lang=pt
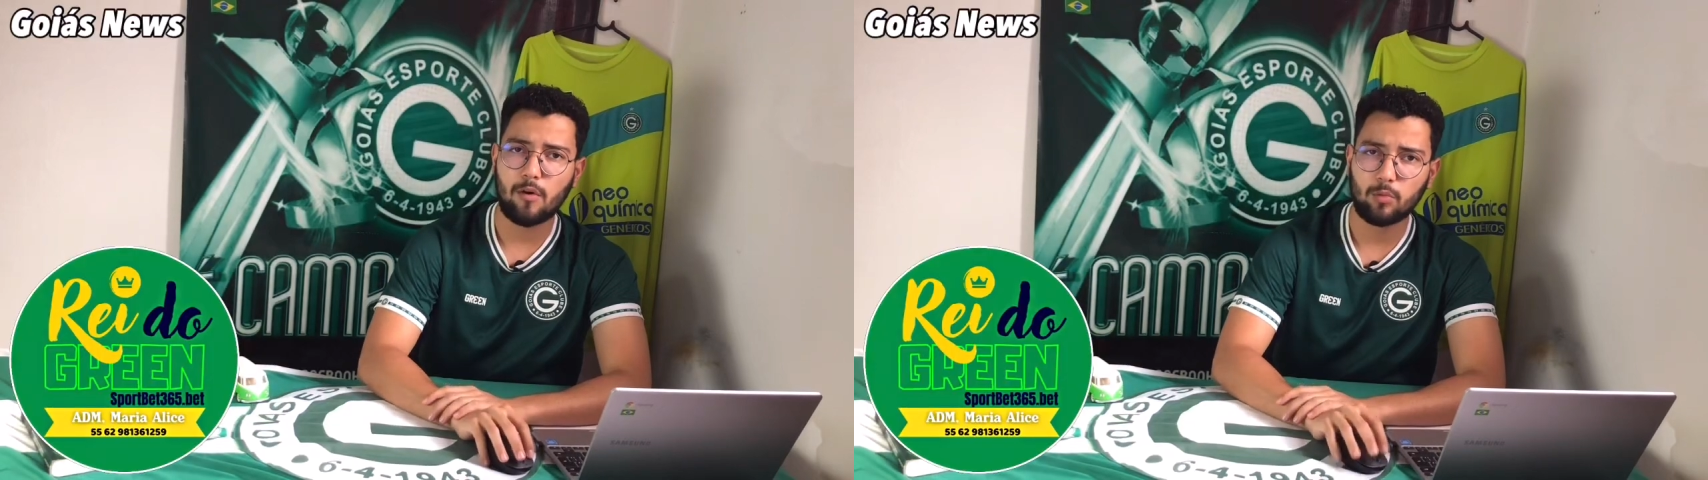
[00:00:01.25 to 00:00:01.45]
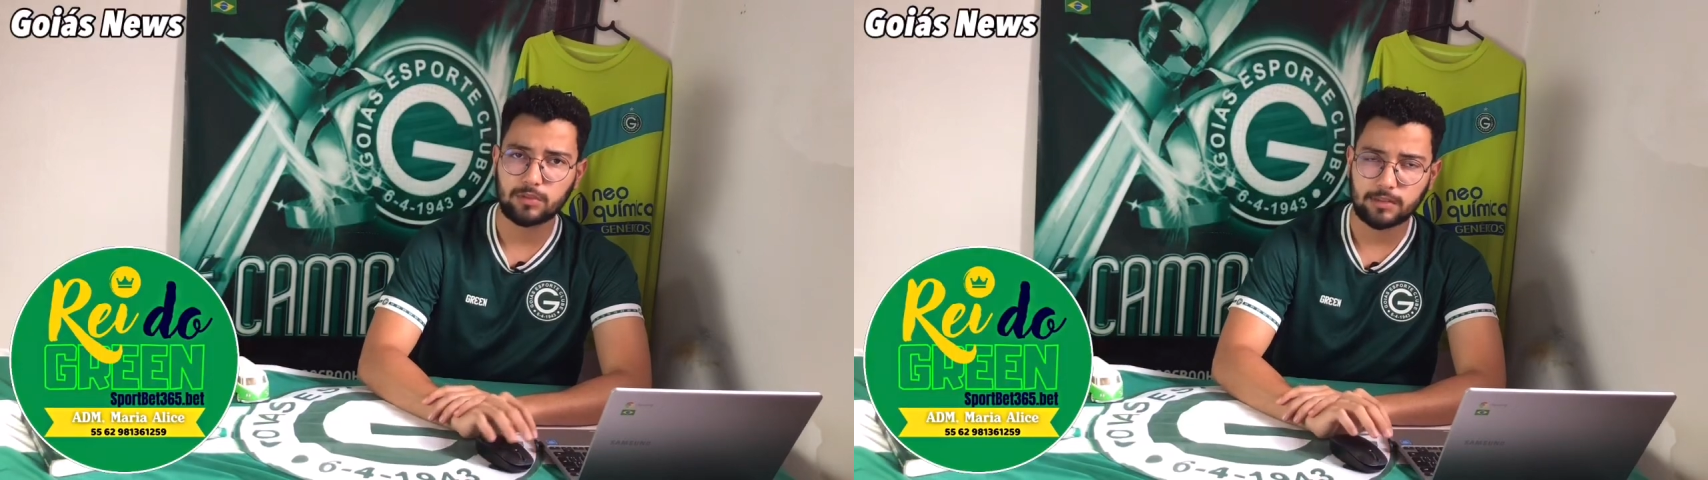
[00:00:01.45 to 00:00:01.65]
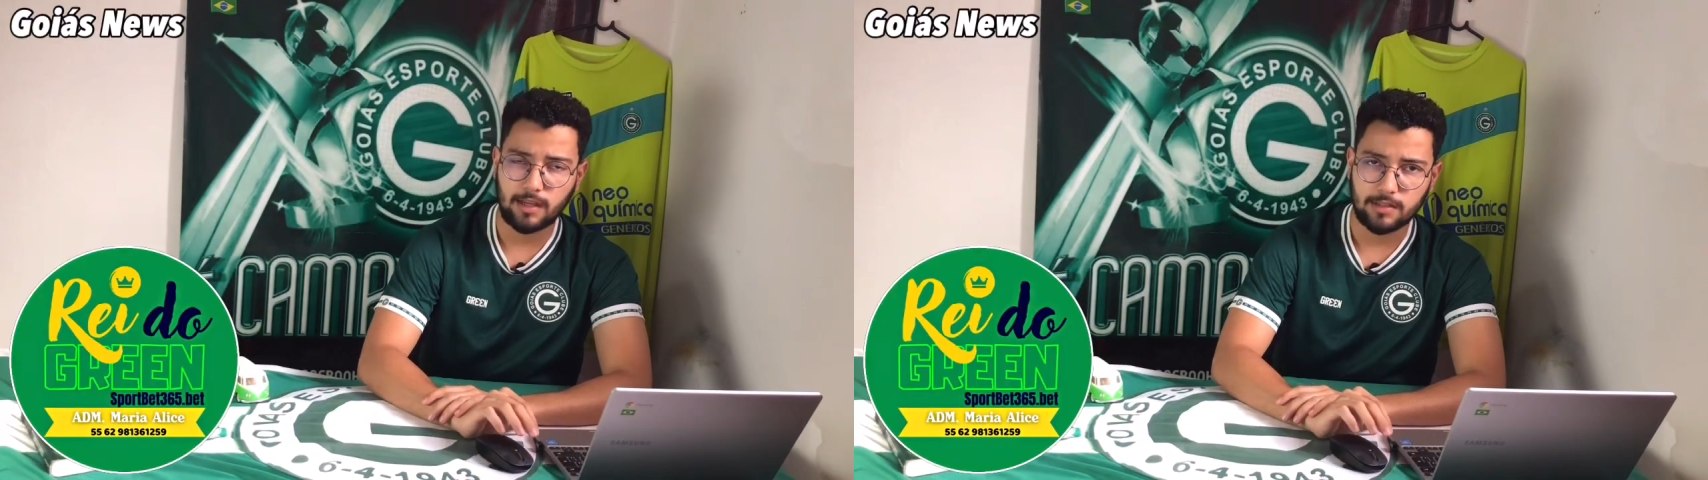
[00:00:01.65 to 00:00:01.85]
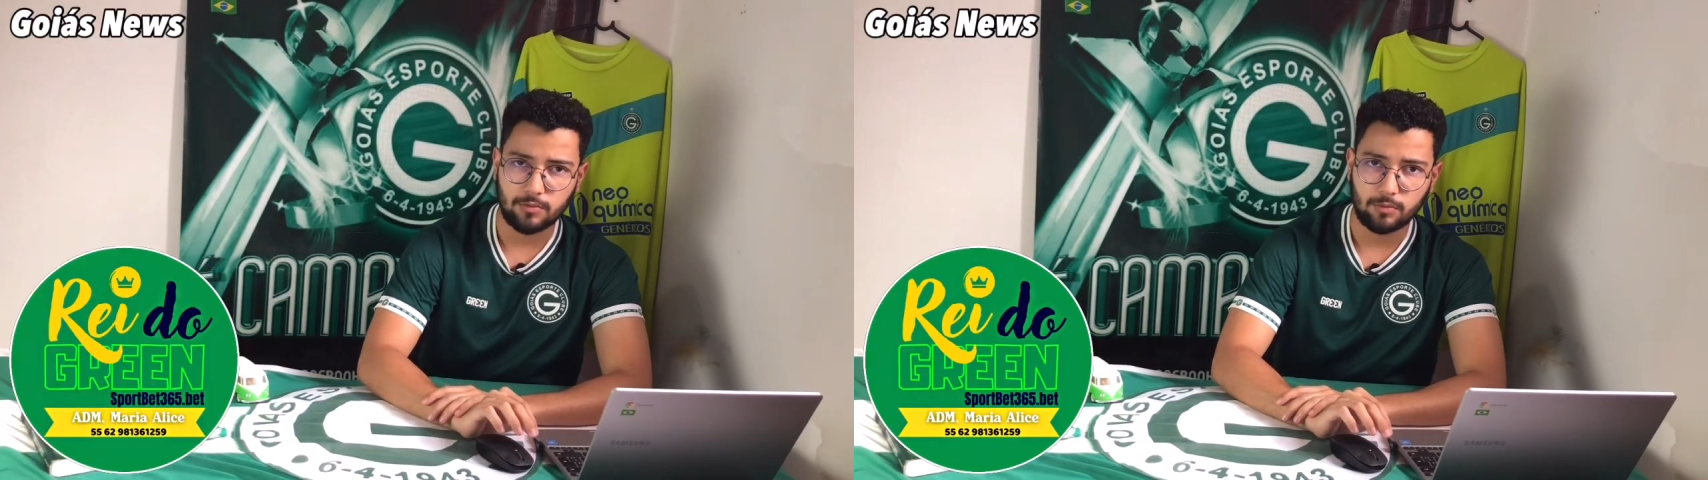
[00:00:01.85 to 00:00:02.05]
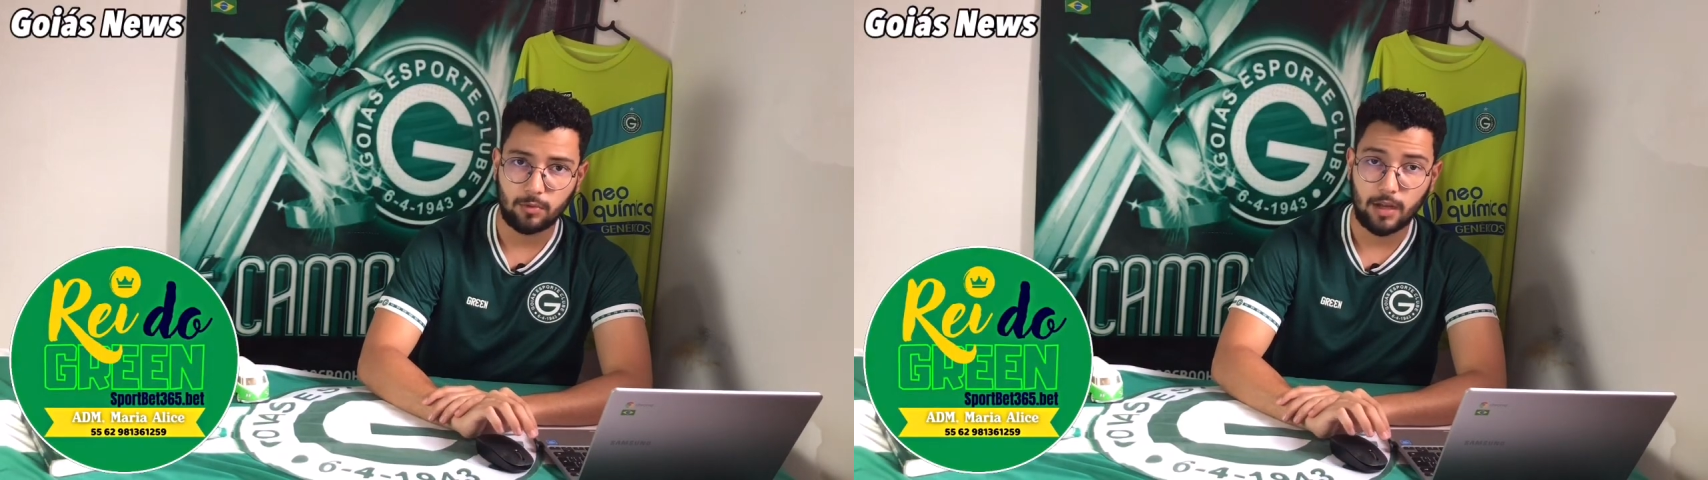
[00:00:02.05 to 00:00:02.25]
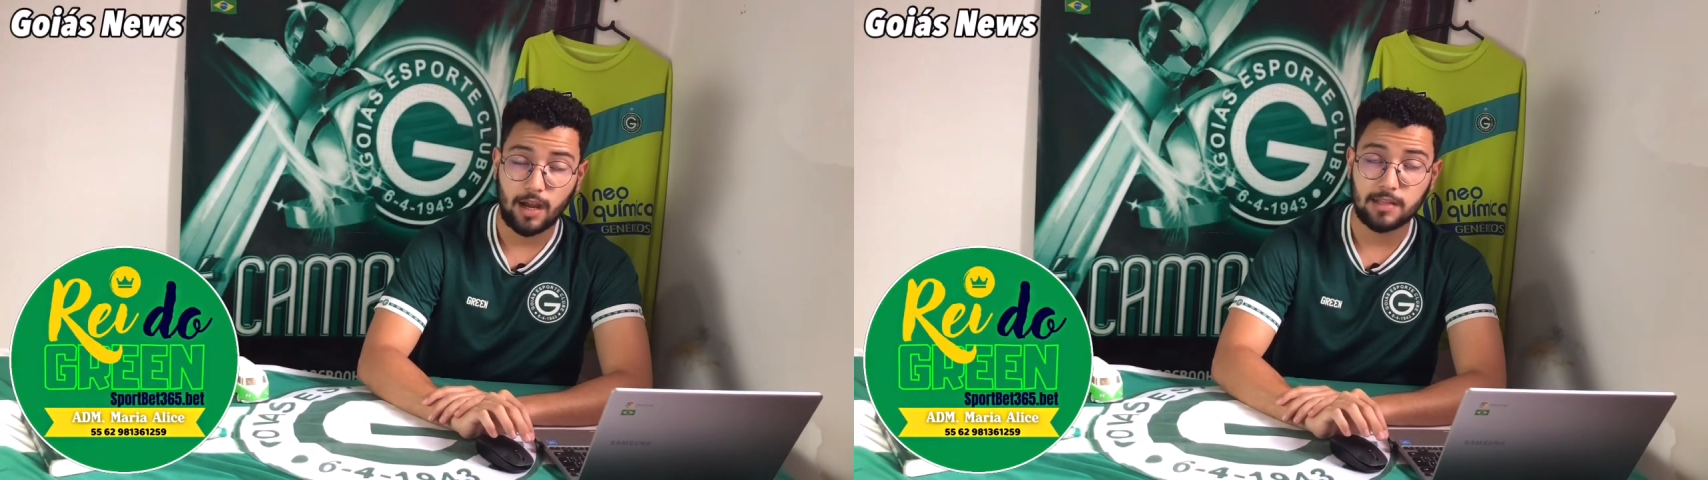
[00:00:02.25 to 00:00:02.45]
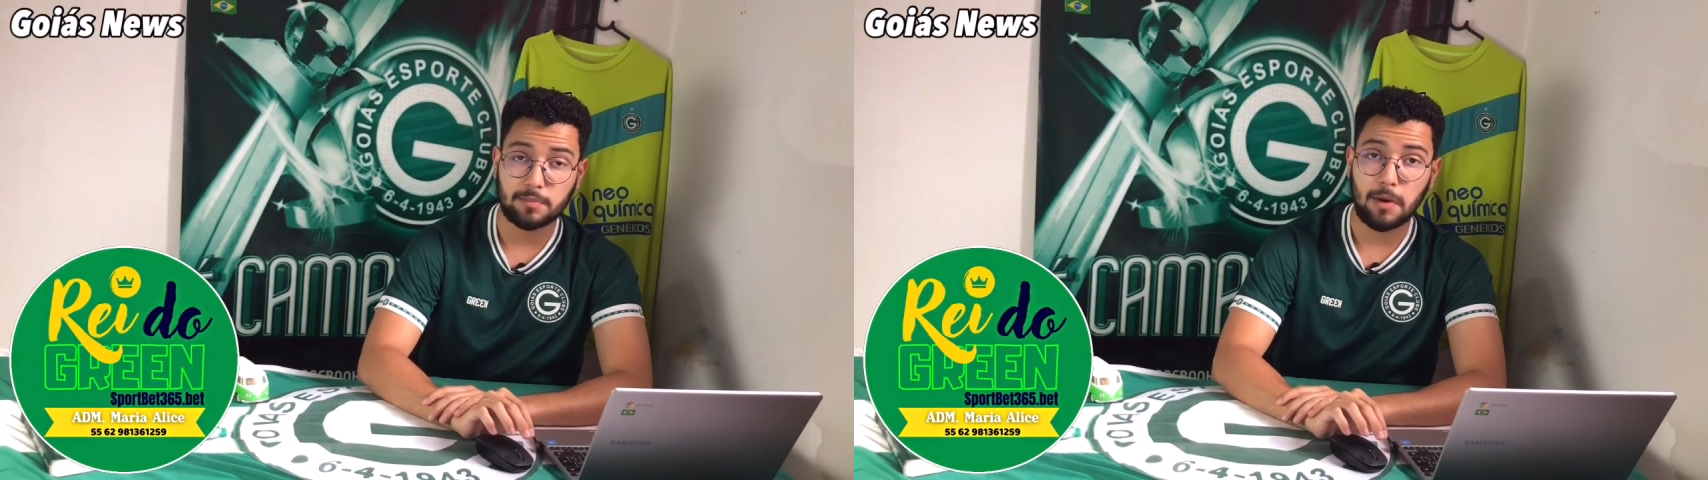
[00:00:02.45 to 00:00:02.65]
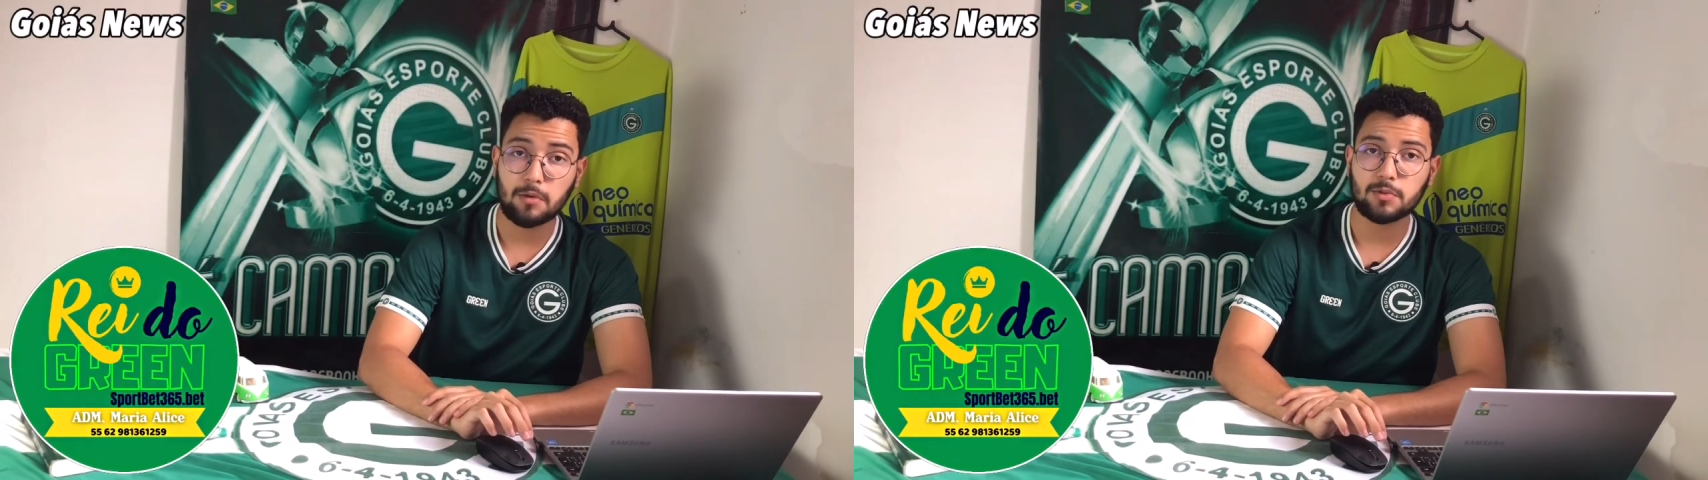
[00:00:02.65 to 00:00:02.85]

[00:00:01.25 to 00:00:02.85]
contratação do Goiás para o